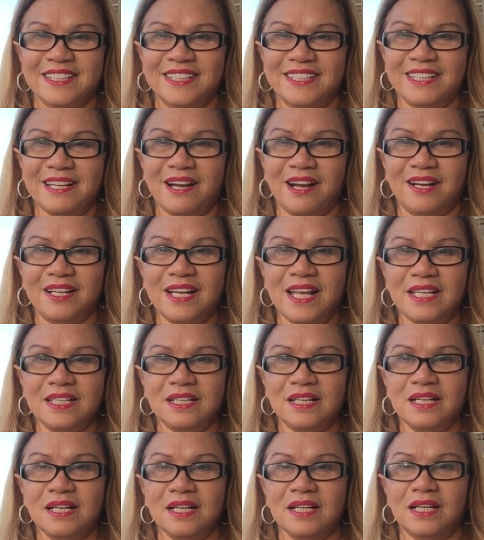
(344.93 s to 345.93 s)
thì nó ở
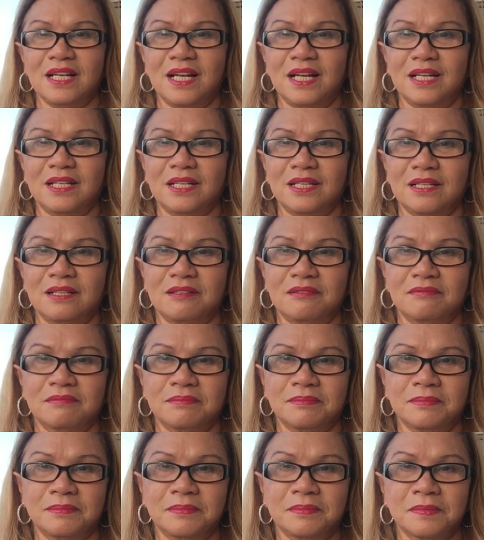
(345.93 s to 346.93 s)
đây là
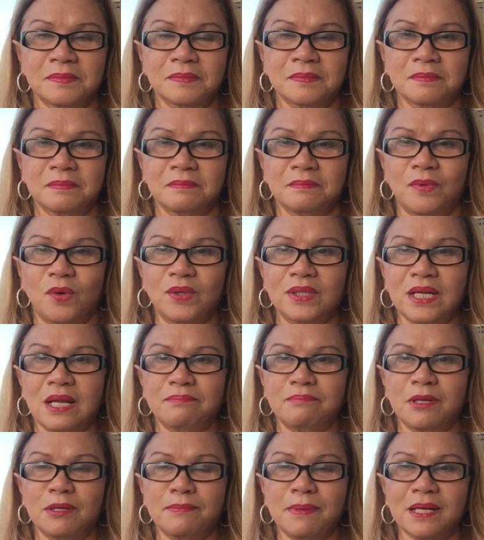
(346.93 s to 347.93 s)
mỗi
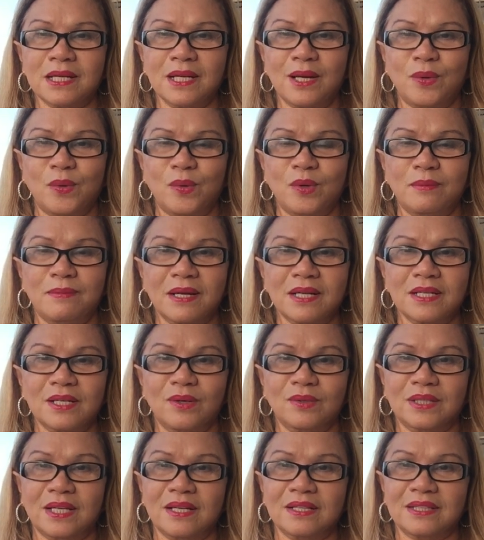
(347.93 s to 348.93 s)
năm á, bắt đầu bắt
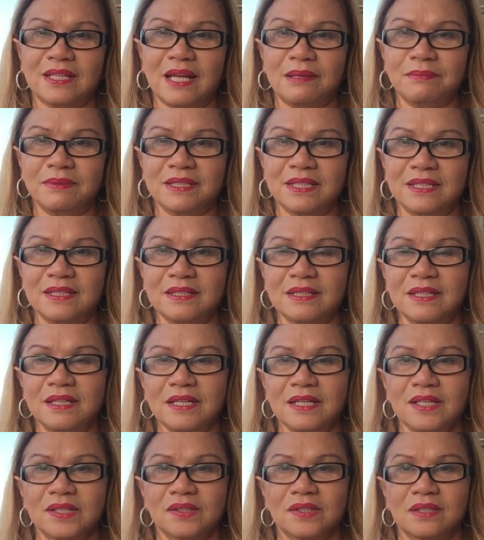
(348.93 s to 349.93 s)
đầu tháng 8 tháng 9 á,
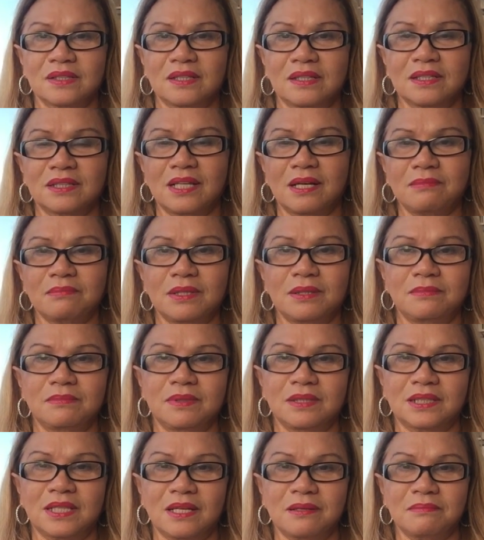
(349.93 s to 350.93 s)
cho tới tháng
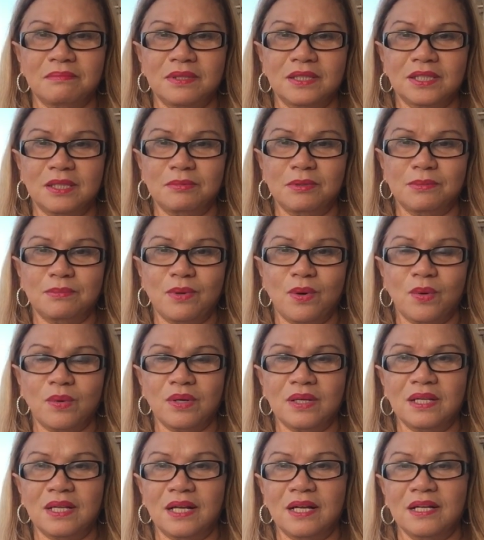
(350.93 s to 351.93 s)
10 tháng 10 tháng 11
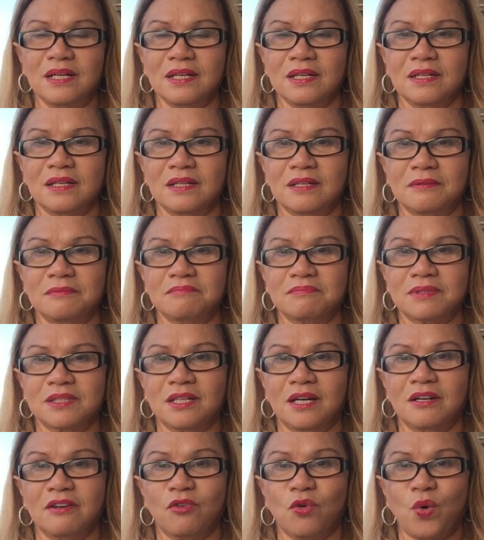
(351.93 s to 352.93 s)
á, là um,
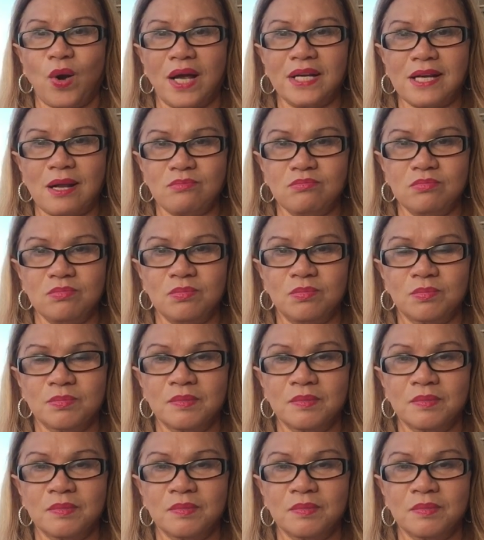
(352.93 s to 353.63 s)
trời quá nóng